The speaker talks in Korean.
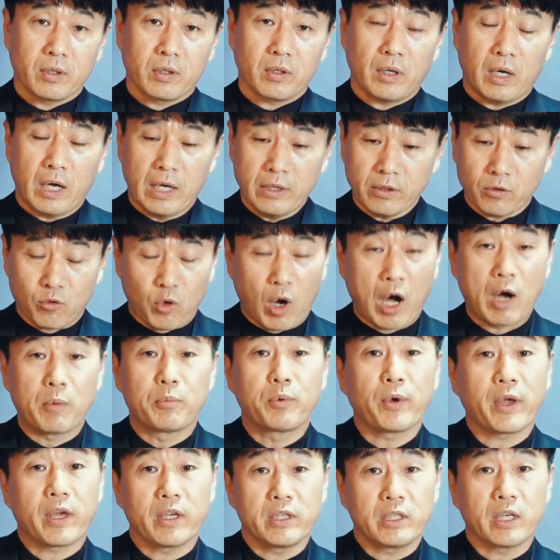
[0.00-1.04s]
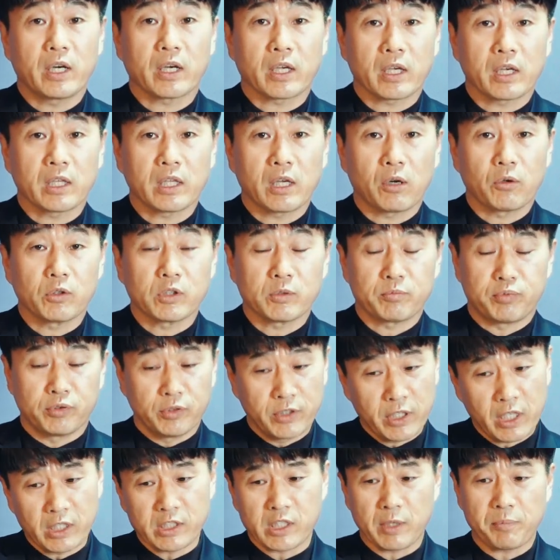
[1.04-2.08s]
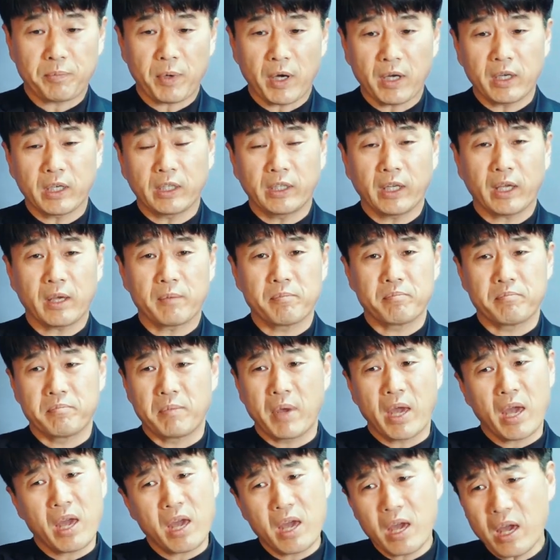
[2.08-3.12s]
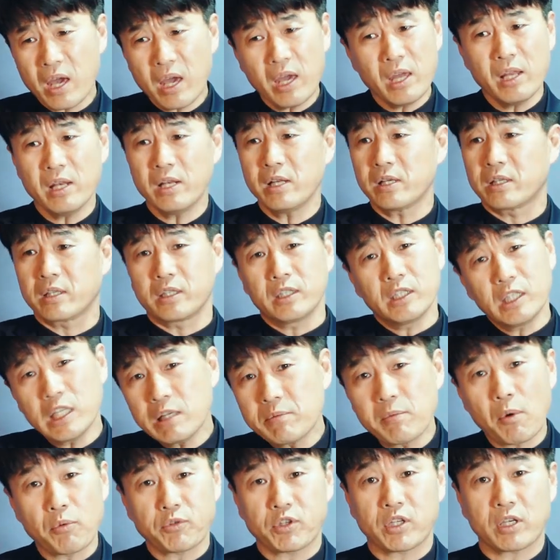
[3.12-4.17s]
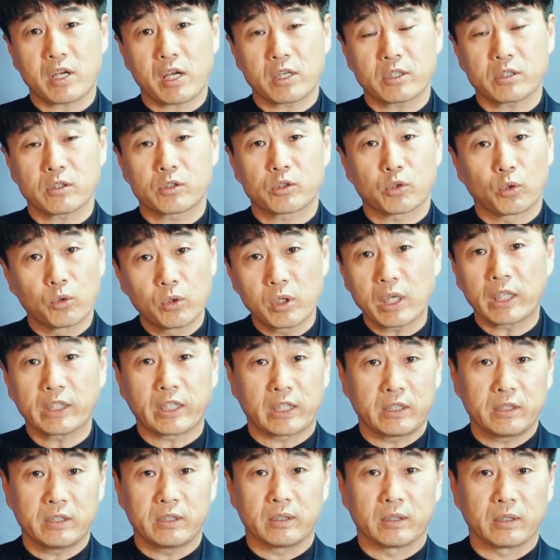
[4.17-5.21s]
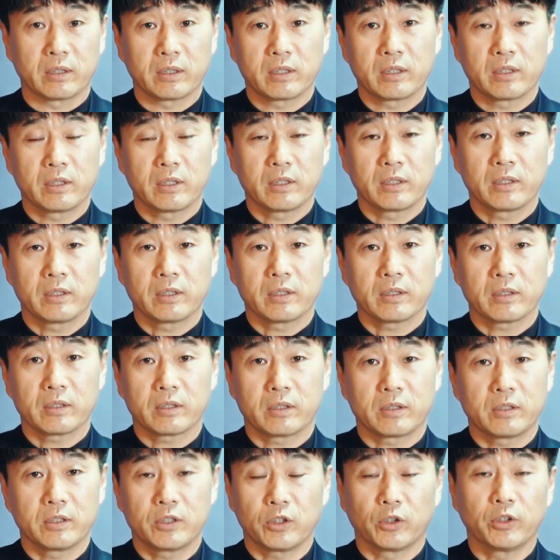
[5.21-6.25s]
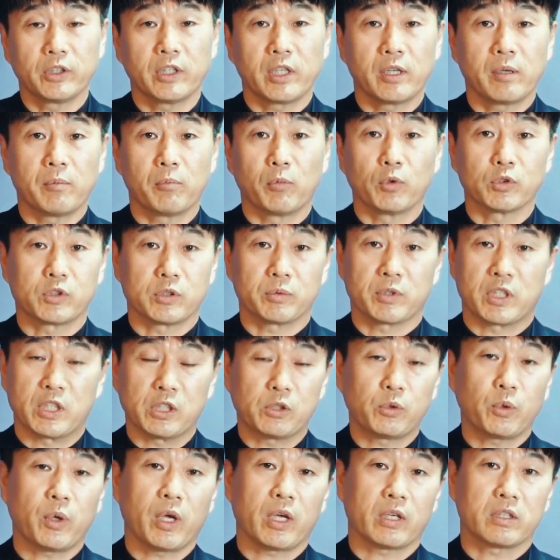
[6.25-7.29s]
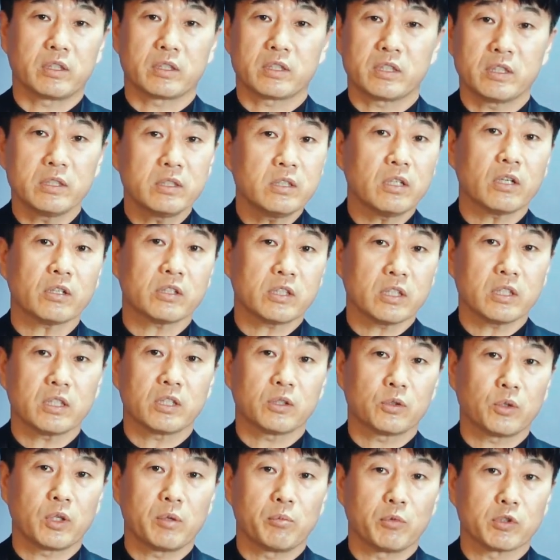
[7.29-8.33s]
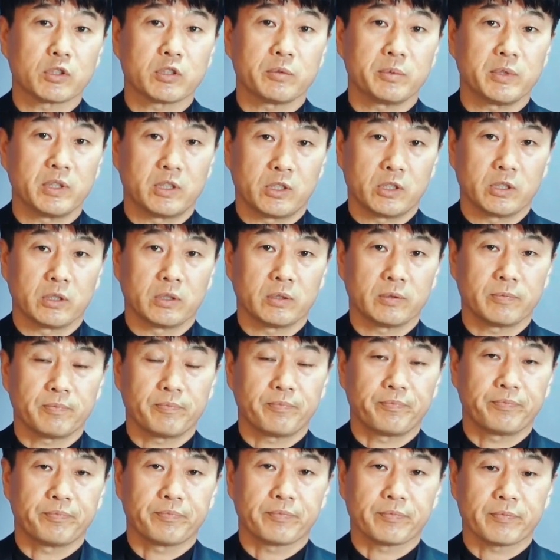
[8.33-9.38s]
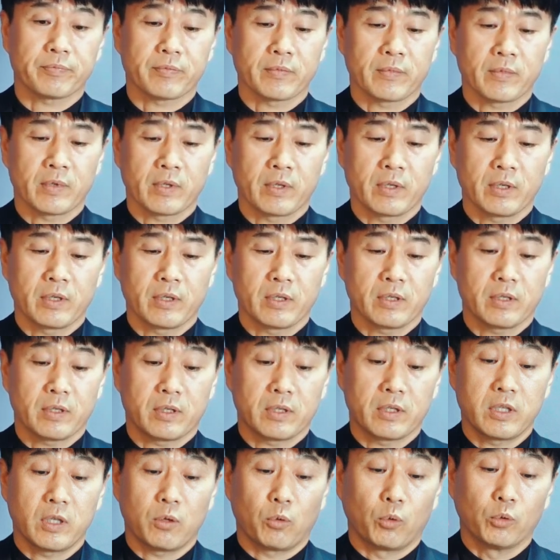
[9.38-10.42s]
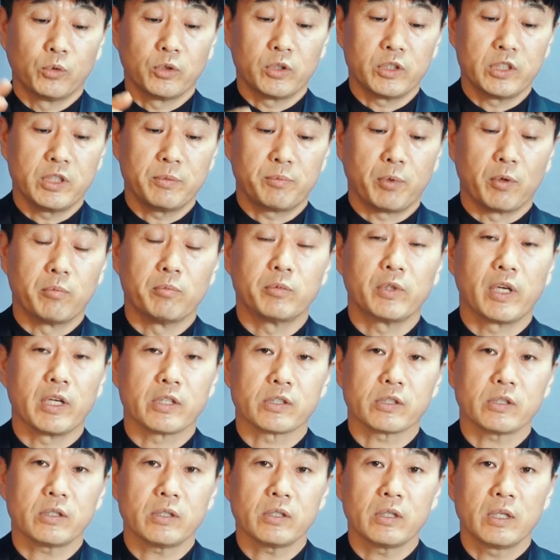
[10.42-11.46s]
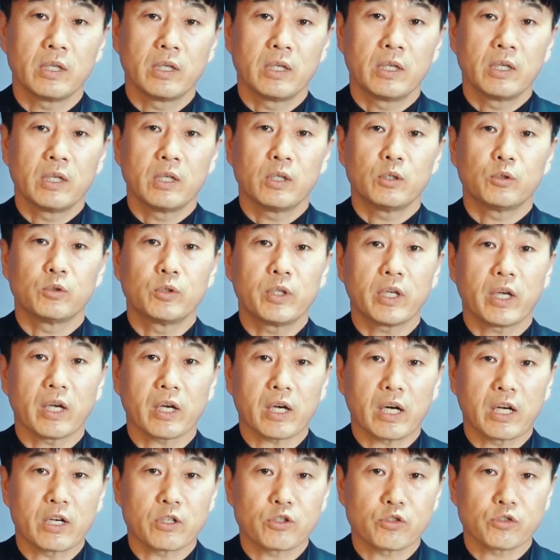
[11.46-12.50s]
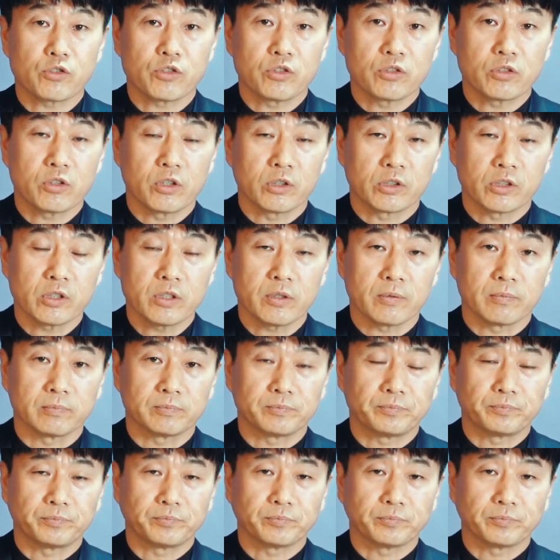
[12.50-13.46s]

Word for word: 한 과부의 이야기가 나오죠. 불의한 재판관에게 매일 끊임없이 가서 졸라대는 그 여인의 모습, 기도의 그 끈덕진 기도의 모습이 있죠. 그런데 오늘 이 본문에서 우리에게 가르쳐주는 것은